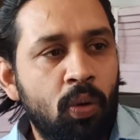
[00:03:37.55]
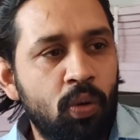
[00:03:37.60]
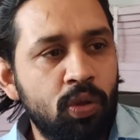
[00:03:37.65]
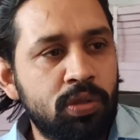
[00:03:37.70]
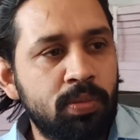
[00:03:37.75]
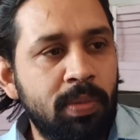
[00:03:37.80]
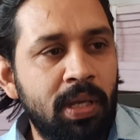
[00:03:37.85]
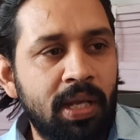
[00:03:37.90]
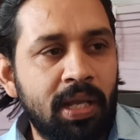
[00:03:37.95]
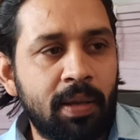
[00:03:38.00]

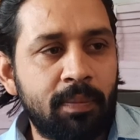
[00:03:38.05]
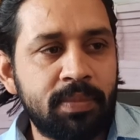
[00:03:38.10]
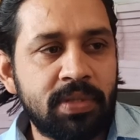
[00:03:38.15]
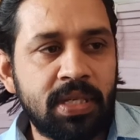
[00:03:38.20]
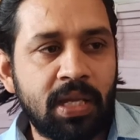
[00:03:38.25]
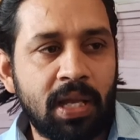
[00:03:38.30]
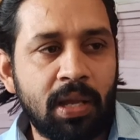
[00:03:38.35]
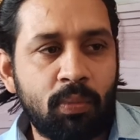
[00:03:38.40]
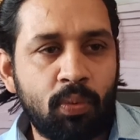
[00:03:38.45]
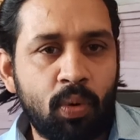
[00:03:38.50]
उसमें कम
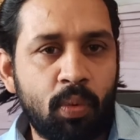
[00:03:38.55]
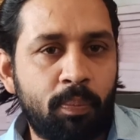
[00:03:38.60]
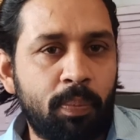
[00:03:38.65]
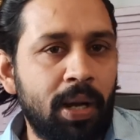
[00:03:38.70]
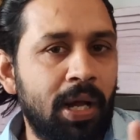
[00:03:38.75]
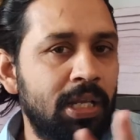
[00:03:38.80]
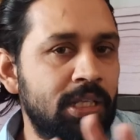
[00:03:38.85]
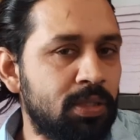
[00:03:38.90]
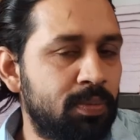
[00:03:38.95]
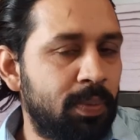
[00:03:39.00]
से कम वो
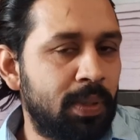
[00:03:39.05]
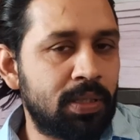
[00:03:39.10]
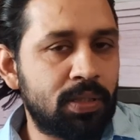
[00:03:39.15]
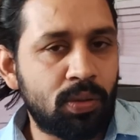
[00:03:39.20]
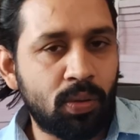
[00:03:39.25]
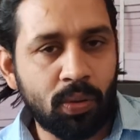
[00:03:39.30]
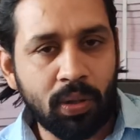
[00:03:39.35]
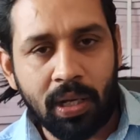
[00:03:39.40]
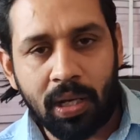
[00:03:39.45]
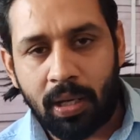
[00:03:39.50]
पाँच
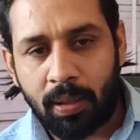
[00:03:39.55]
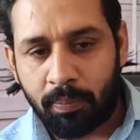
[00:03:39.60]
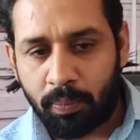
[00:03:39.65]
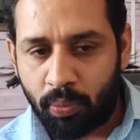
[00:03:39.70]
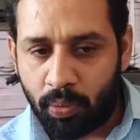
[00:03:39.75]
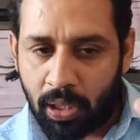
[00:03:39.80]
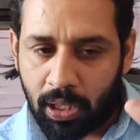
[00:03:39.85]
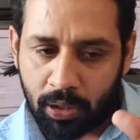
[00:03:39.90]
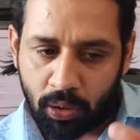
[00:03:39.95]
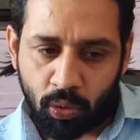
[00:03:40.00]
पेजों का
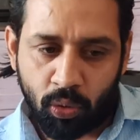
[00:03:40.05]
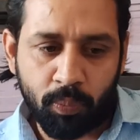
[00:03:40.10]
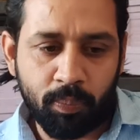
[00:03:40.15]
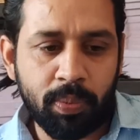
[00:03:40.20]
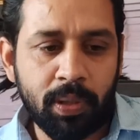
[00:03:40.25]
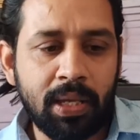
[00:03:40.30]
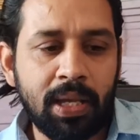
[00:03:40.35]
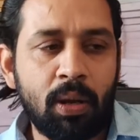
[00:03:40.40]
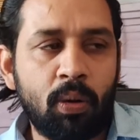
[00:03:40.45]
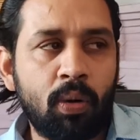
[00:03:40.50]
पूरा
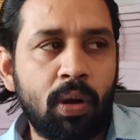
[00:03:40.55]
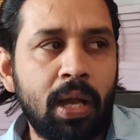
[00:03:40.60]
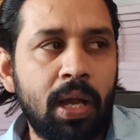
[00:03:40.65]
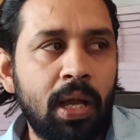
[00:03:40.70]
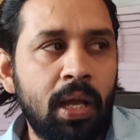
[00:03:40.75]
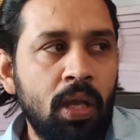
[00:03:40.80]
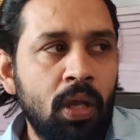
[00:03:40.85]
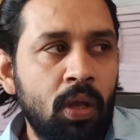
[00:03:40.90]
टॉपिक होगा